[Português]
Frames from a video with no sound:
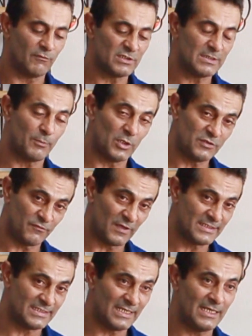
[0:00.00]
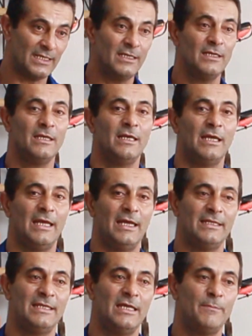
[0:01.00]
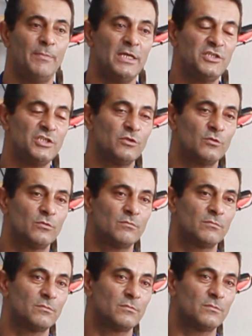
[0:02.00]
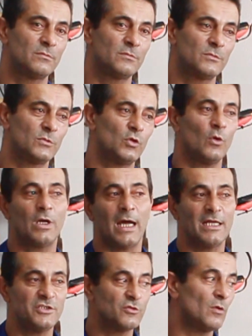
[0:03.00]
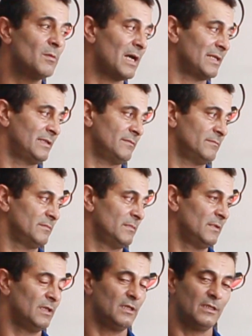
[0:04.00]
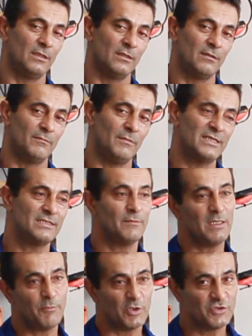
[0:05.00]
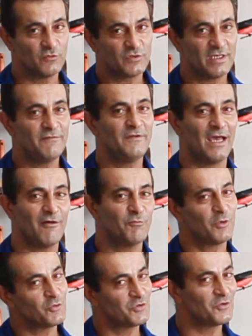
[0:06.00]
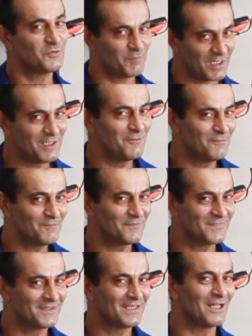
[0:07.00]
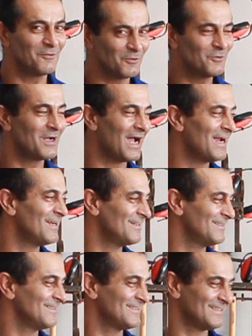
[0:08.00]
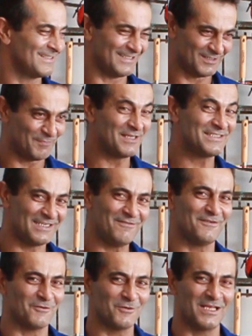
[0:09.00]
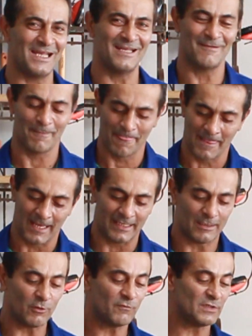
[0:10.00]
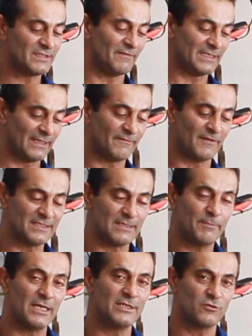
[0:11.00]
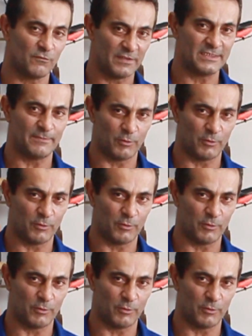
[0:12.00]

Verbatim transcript: você pode fazer é, de repente, trocar de tomada. Mas também pode não ser viável porque o seu espelho está num lugar específico, né? Então o que você vai ter que fazer para resolver esse